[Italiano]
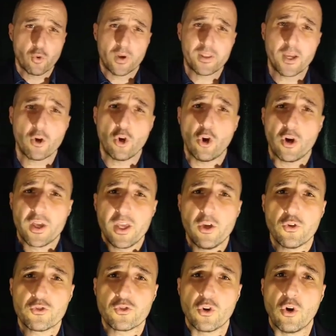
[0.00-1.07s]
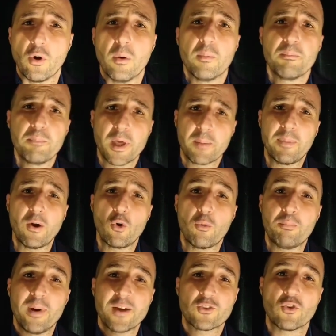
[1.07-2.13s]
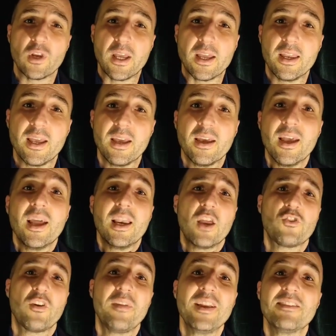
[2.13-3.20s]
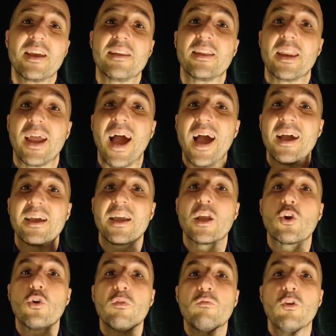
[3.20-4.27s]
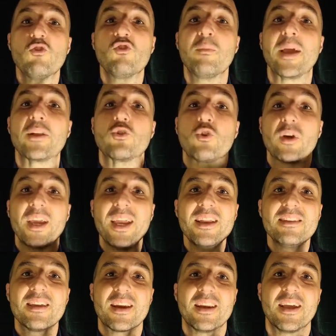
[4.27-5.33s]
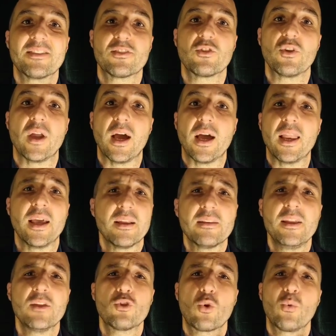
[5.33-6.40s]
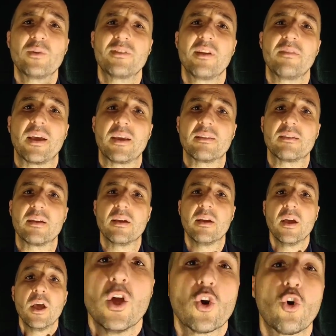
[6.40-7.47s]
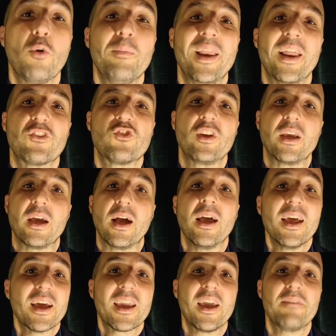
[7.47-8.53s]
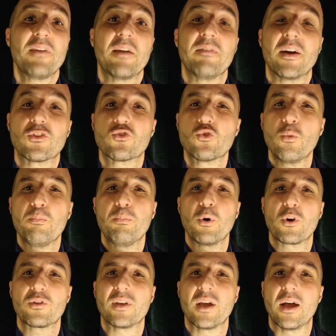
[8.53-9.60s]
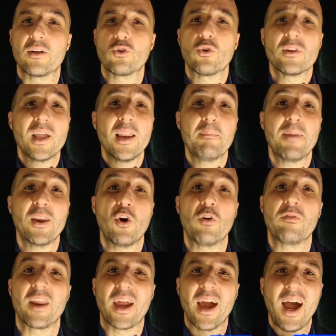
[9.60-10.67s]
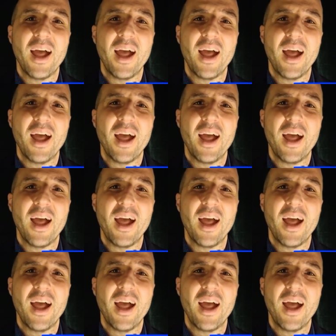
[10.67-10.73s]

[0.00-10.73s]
suo articolo Io so, Pierpaolo Pasolini lasciava intendere anche il coinvolgimento internazionale dietro questi eventi, come la CIA che aveva supportato delle manovre